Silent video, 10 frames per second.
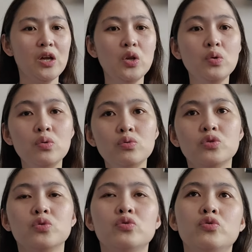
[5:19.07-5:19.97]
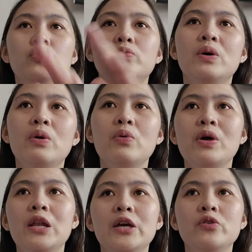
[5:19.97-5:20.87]
lotion, doon
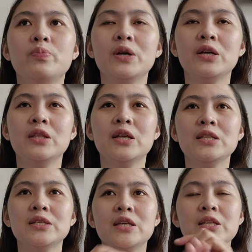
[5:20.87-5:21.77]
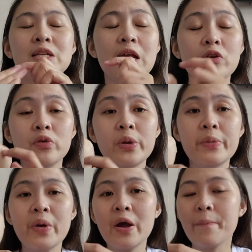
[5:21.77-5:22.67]
mawawala yung pagka-dry skin. Lalo na
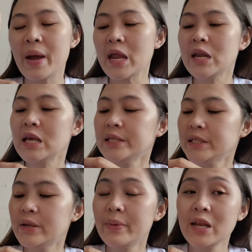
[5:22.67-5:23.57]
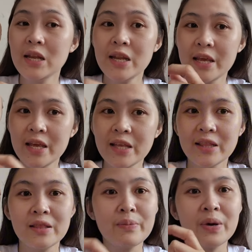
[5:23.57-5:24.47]
yung mga fine lines na maliliit
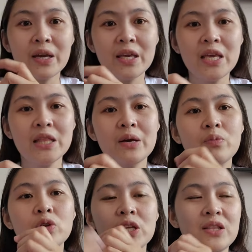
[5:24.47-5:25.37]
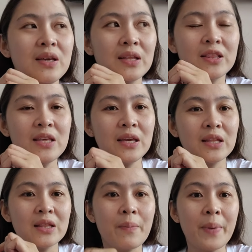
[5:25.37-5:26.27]
na makikita mo na
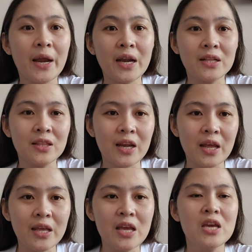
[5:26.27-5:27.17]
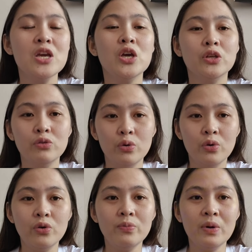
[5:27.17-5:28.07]
dikit-dikit na parang dry.
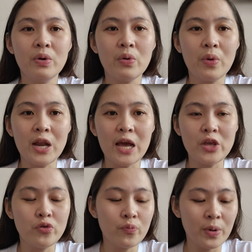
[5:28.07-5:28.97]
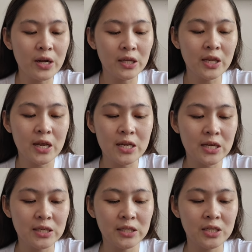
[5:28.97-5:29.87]
Doon mawawala yung pagka-dry
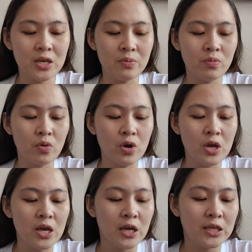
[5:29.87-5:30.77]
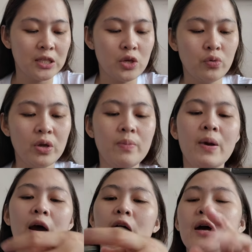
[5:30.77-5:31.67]
ng skin mo. Kasi yung
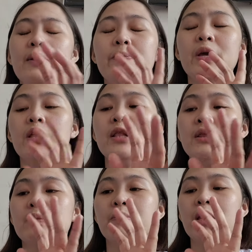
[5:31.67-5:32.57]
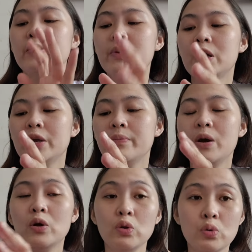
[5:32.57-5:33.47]
iba, may, may mga
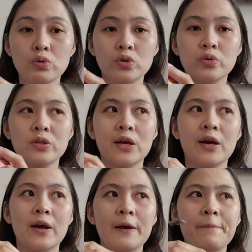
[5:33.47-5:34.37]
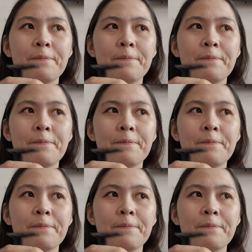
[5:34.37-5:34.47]
ibang lotion na